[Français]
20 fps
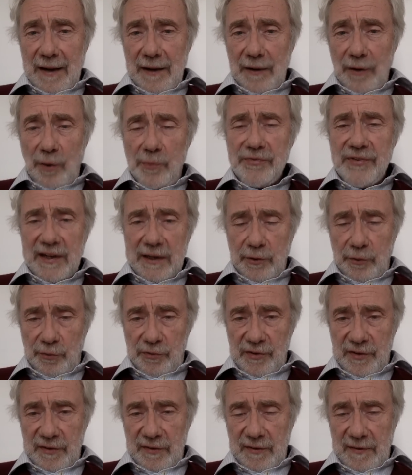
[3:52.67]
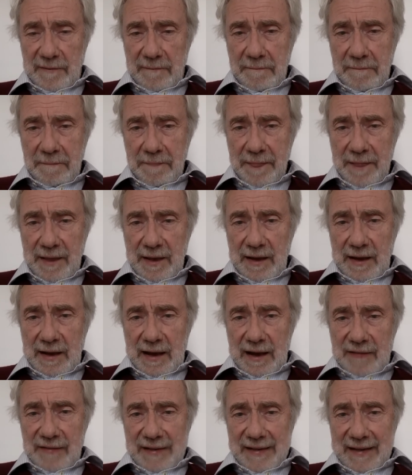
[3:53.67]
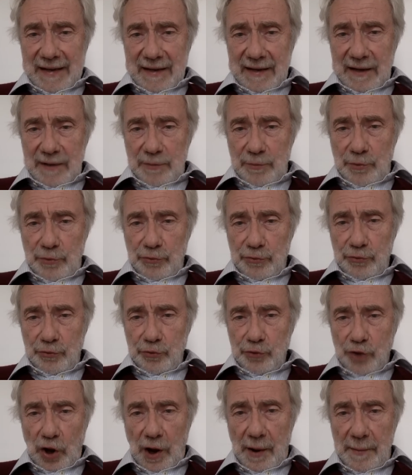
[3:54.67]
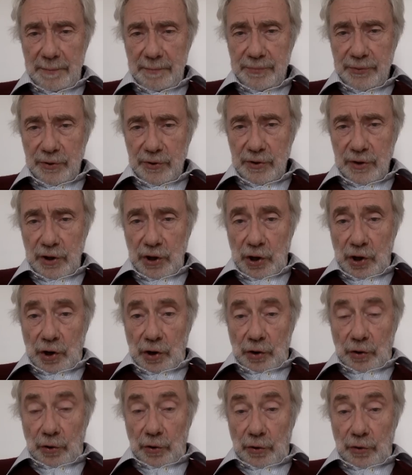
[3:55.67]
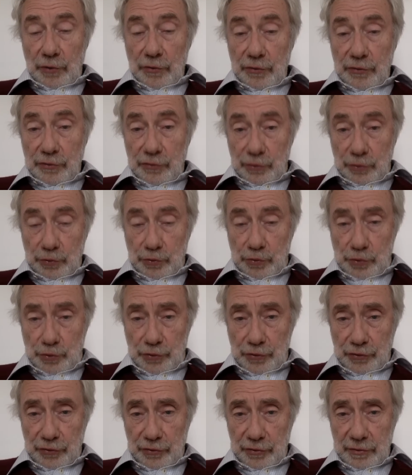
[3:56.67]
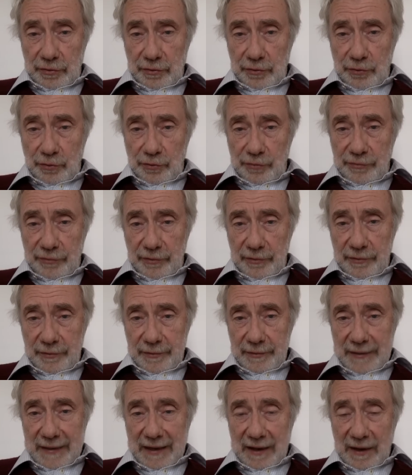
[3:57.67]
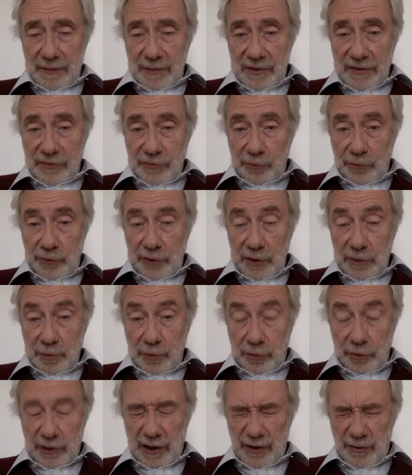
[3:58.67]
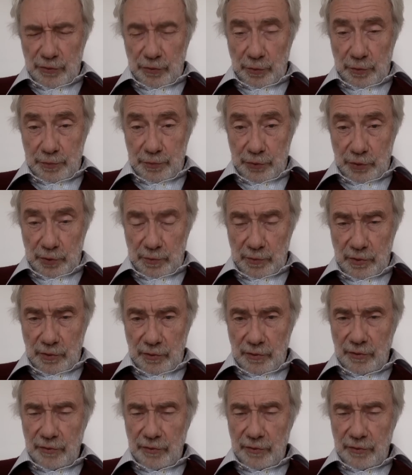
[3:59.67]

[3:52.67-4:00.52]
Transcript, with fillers: l'obséquiosité avec laquelle M. Trump euh, se couche devant l'Arabie saoudite pour des raisons purement